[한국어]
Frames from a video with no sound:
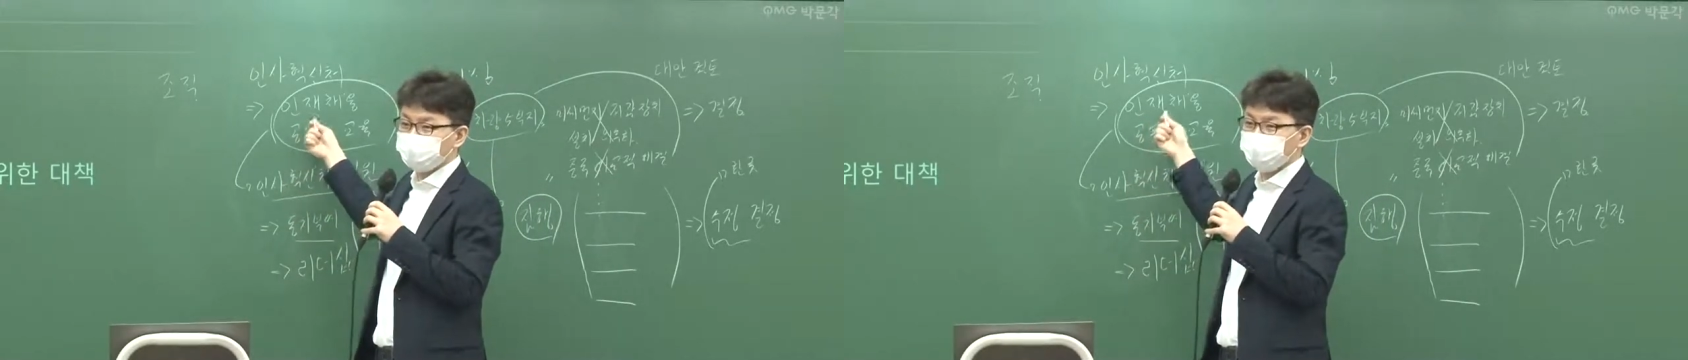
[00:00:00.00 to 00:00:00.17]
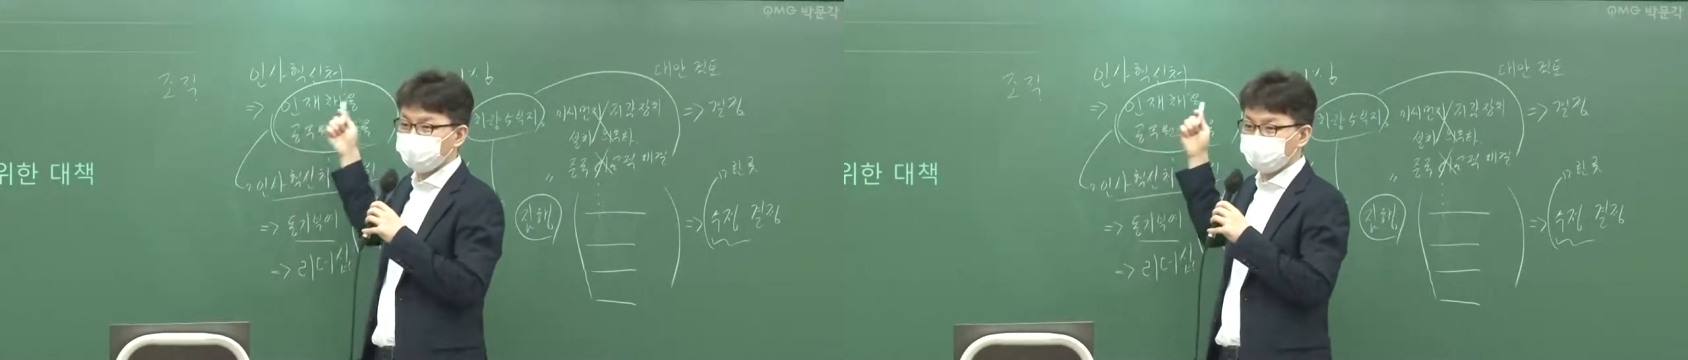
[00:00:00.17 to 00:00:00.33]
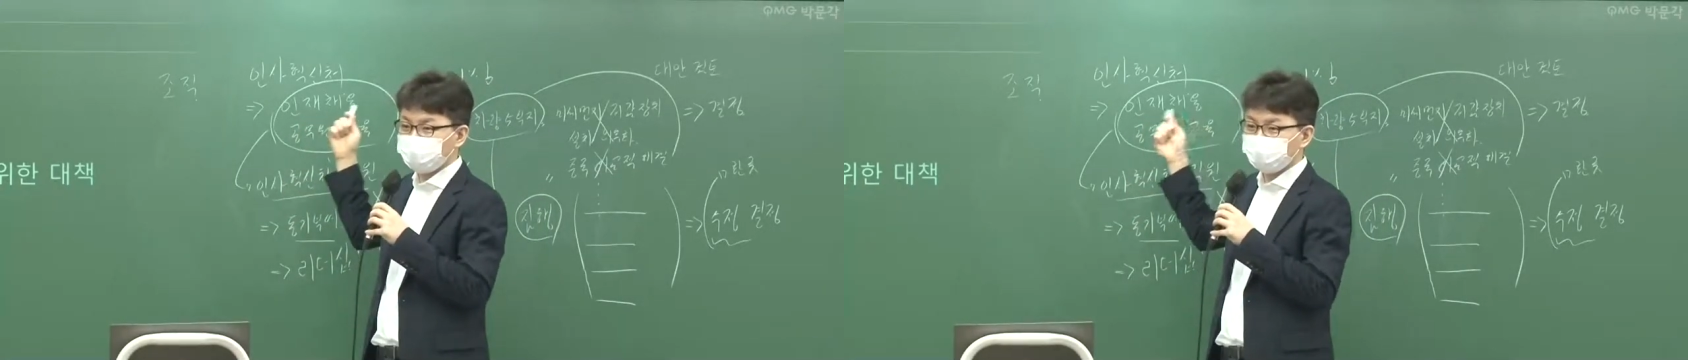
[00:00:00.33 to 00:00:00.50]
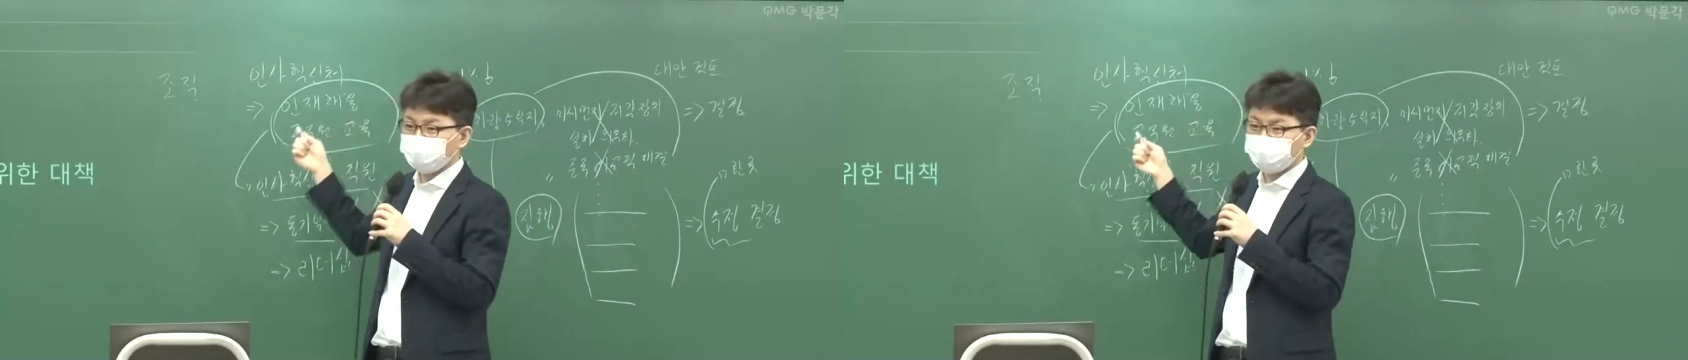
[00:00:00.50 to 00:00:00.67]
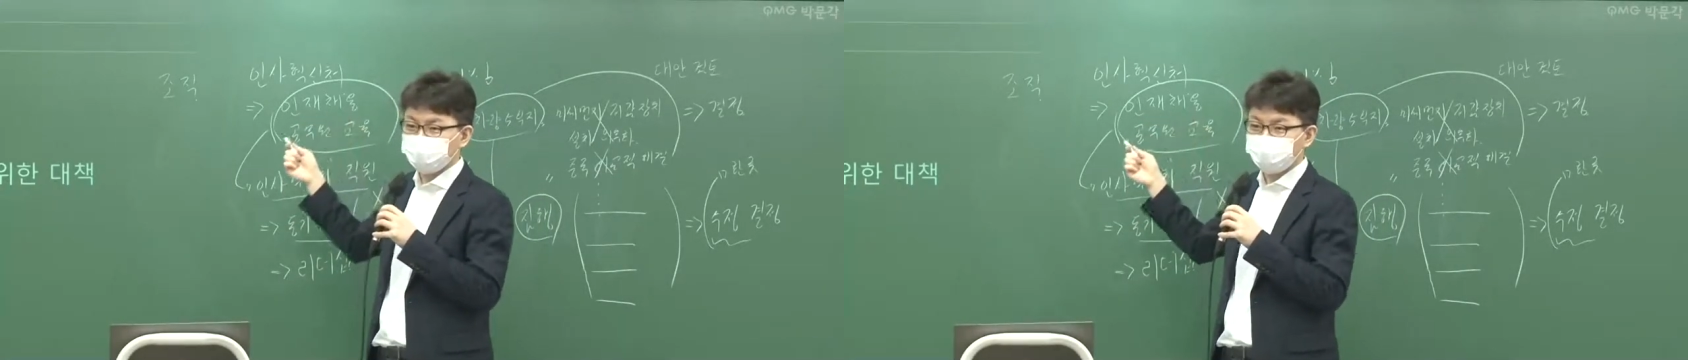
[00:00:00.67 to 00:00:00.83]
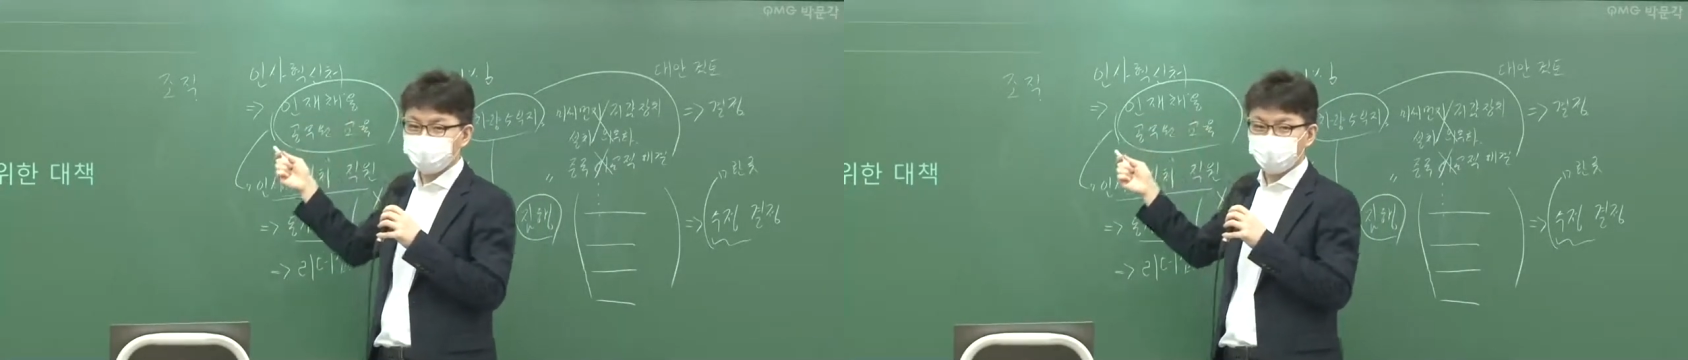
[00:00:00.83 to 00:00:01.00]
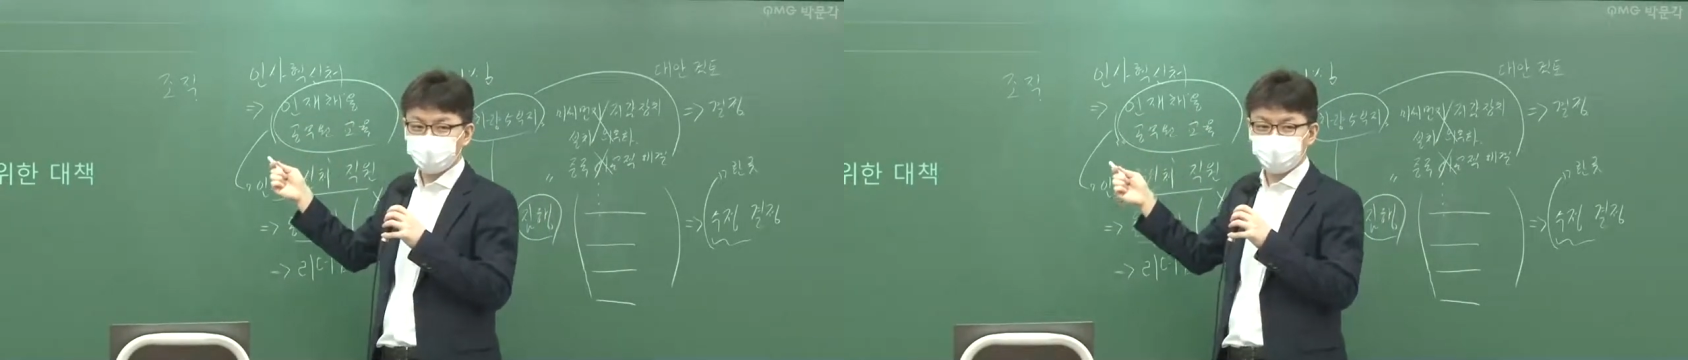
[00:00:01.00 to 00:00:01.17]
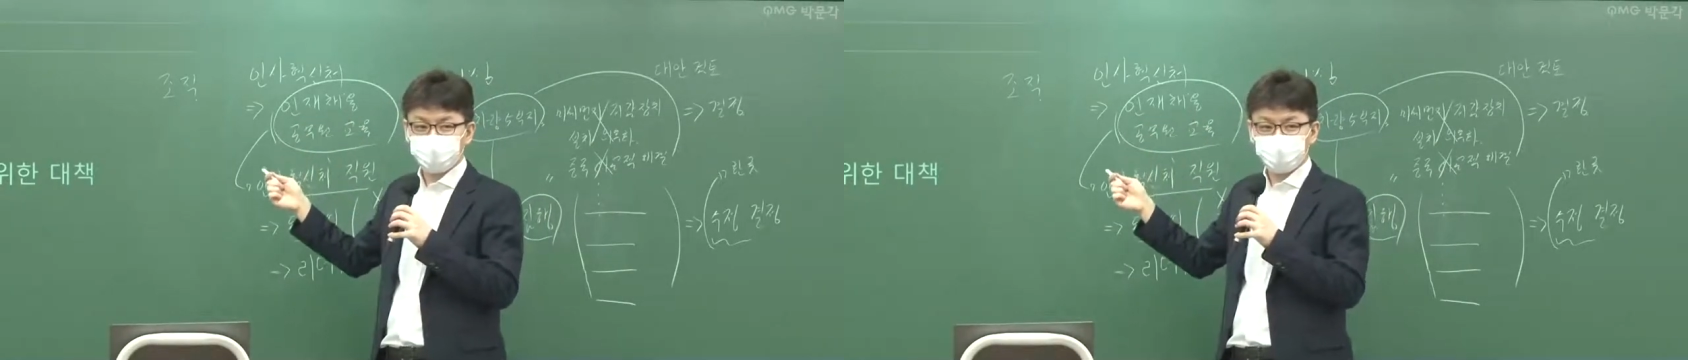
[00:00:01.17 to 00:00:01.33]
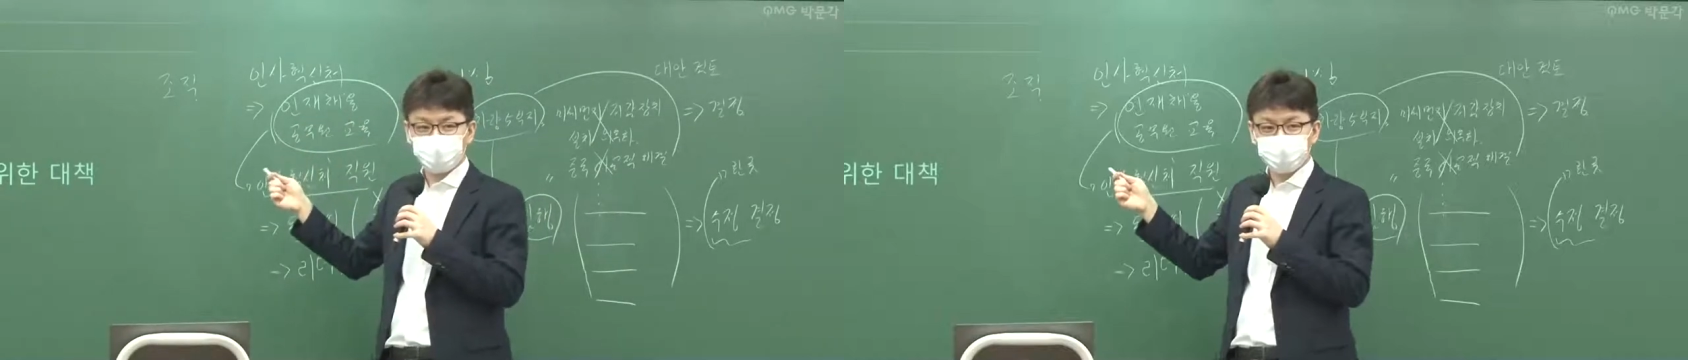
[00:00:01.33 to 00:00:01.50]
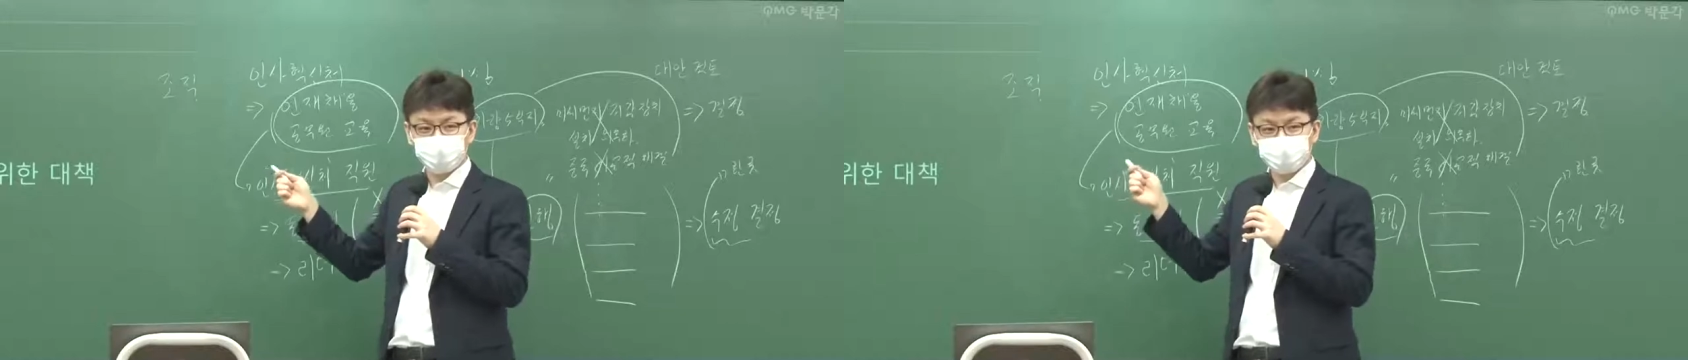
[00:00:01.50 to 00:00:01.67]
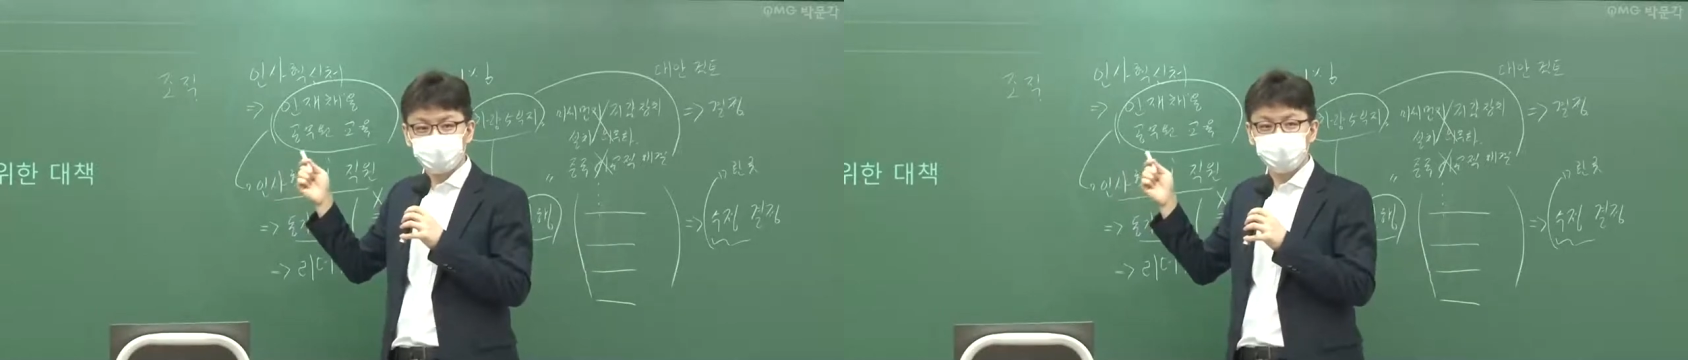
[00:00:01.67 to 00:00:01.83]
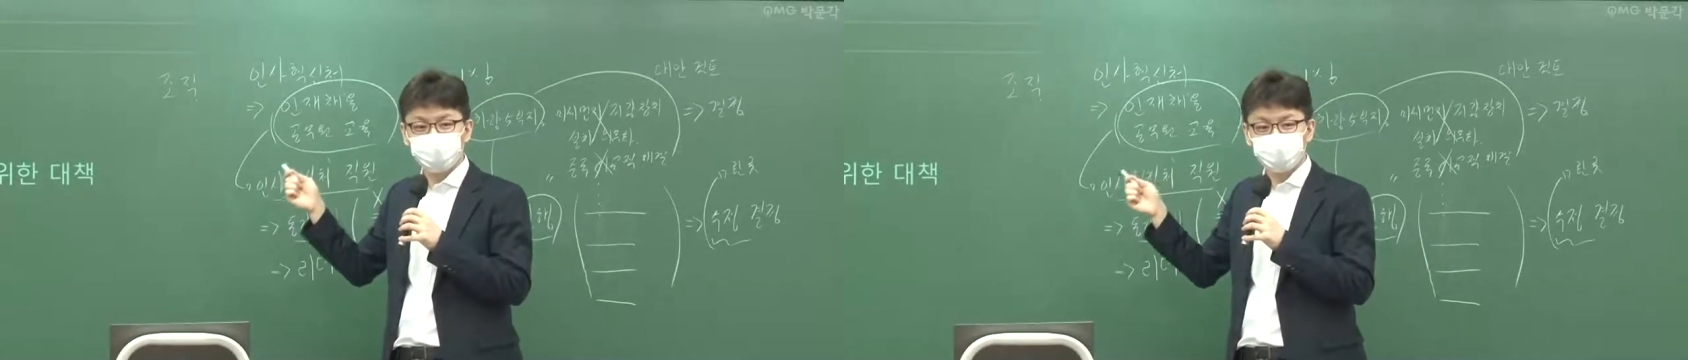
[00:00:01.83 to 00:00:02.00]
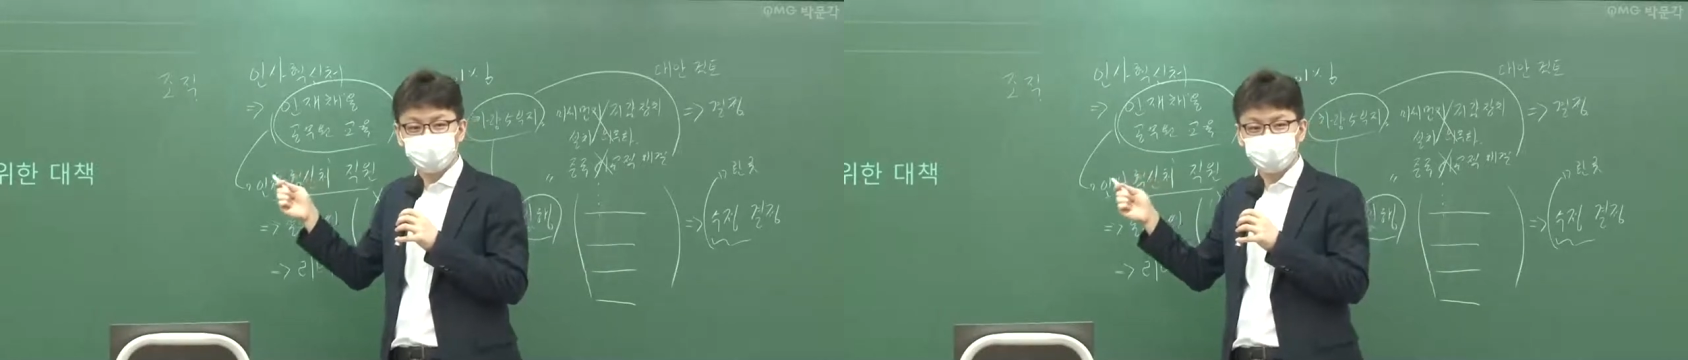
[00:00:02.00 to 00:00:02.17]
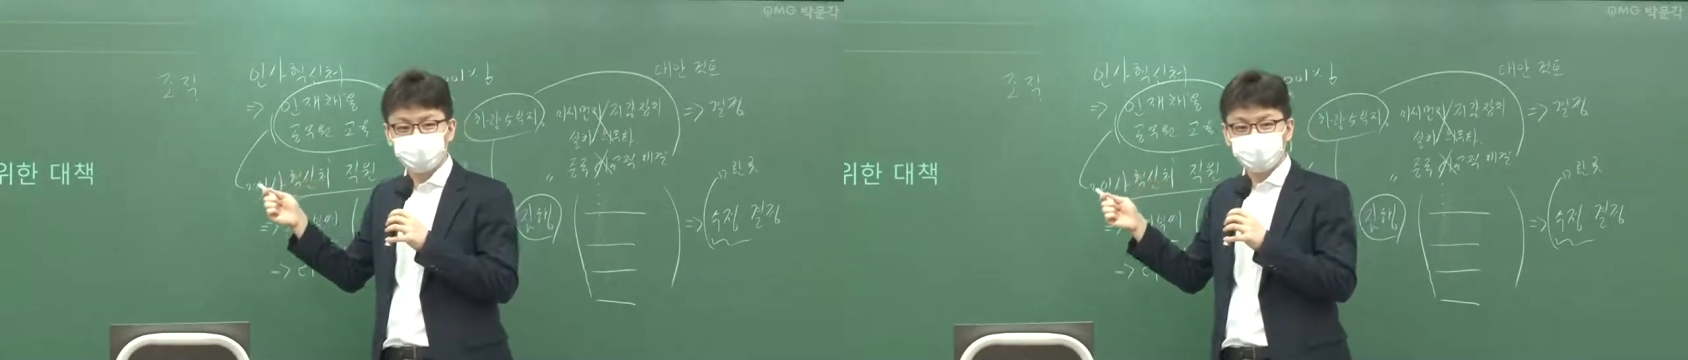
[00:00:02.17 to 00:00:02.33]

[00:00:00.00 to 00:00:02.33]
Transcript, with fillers: 이야기예요. 이해되시나요?